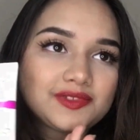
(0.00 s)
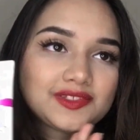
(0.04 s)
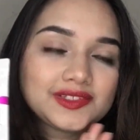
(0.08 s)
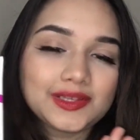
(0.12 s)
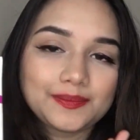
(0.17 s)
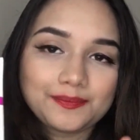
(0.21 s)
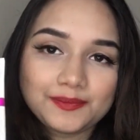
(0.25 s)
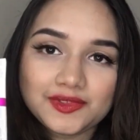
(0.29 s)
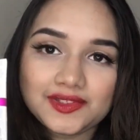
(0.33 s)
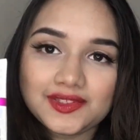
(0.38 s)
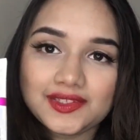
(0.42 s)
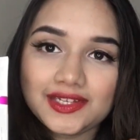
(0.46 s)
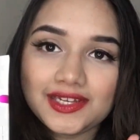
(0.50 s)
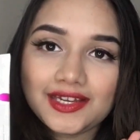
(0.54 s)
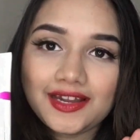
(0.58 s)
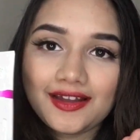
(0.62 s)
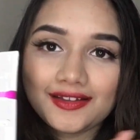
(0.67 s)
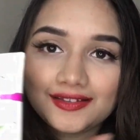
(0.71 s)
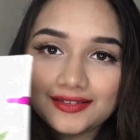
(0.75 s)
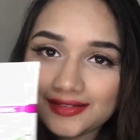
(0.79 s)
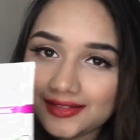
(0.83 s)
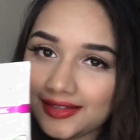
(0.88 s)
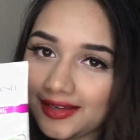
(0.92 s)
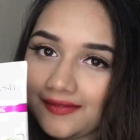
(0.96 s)
सबसे
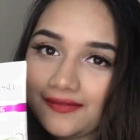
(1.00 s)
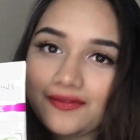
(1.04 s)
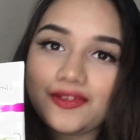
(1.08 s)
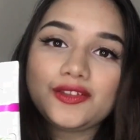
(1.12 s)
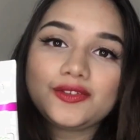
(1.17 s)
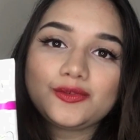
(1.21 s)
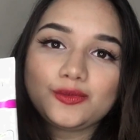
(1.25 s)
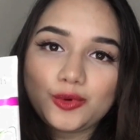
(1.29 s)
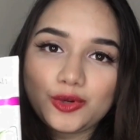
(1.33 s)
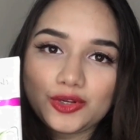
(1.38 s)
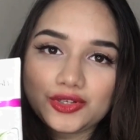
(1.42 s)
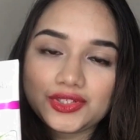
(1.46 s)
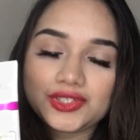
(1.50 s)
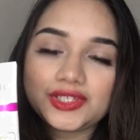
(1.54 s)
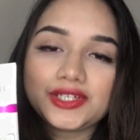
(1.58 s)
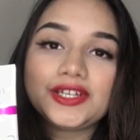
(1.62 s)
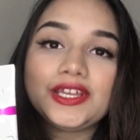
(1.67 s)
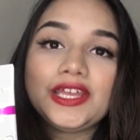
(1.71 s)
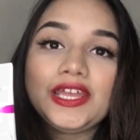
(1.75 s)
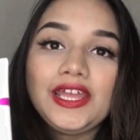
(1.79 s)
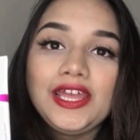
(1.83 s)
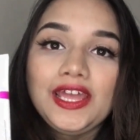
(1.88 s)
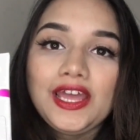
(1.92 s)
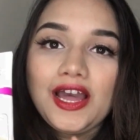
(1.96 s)
अच्छा फेस वॉश है
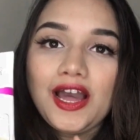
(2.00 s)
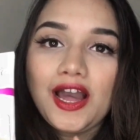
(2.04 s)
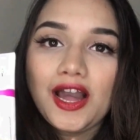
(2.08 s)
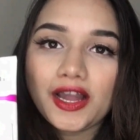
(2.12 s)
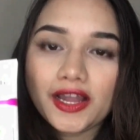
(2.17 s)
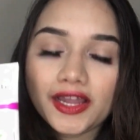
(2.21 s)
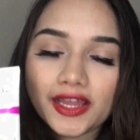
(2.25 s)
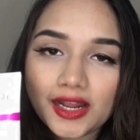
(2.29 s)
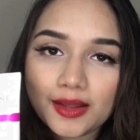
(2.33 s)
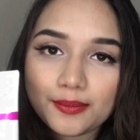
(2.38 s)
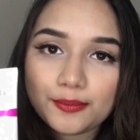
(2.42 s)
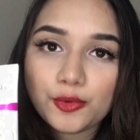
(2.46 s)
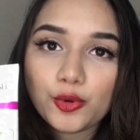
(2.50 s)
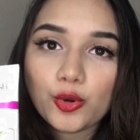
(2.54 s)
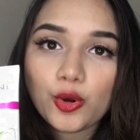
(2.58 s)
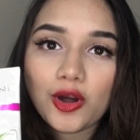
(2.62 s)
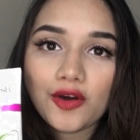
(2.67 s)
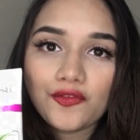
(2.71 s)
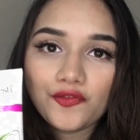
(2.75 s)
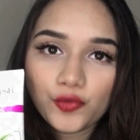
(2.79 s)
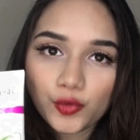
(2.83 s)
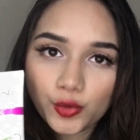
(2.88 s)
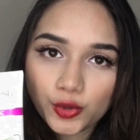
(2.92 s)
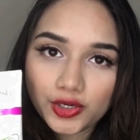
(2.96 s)
अगर आपको
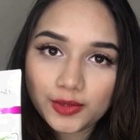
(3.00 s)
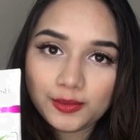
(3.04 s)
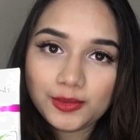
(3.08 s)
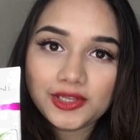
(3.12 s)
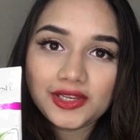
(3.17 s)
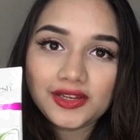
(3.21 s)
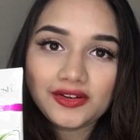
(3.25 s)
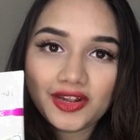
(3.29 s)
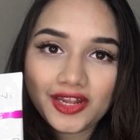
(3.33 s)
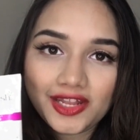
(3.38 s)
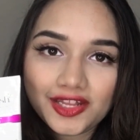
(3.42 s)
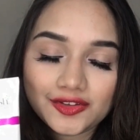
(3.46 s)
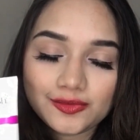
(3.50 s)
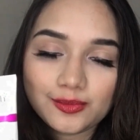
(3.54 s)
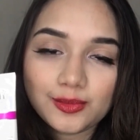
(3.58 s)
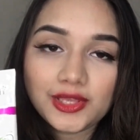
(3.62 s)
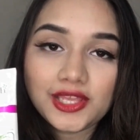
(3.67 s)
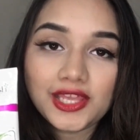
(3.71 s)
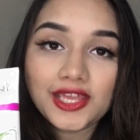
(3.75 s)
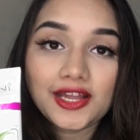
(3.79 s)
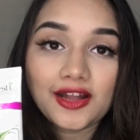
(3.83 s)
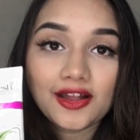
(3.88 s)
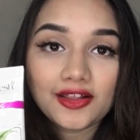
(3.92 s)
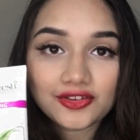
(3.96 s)
अफोर्डेबल रेंज में
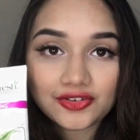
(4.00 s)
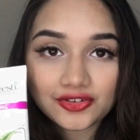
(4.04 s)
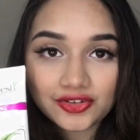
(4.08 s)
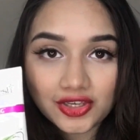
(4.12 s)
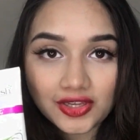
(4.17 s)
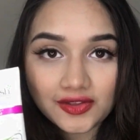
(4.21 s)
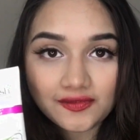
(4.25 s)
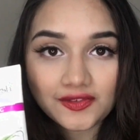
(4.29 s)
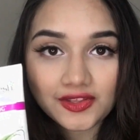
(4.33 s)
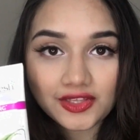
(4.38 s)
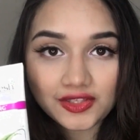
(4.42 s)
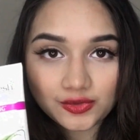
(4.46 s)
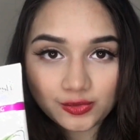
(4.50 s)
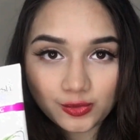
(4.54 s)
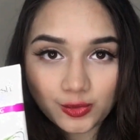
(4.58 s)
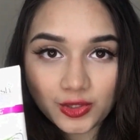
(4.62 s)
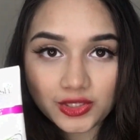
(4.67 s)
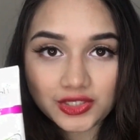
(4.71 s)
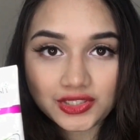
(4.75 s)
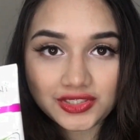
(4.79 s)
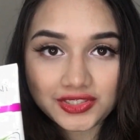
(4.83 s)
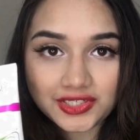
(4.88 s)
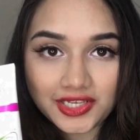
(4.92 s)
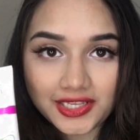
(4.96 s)
एक अच्छा फेस
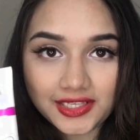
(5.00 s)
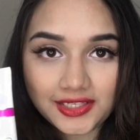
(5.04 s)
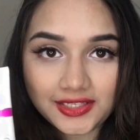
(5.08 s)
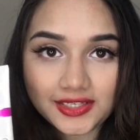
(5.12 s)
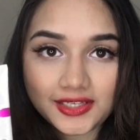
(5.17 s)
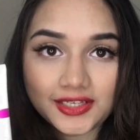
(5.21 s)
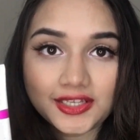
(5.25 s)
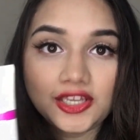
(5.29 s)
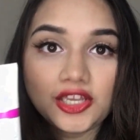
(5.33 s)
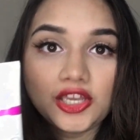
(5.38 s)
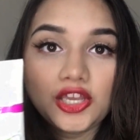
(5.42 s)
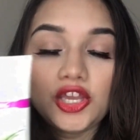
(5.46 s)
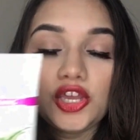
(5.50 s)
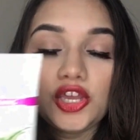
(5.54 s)
वॉश चाहिए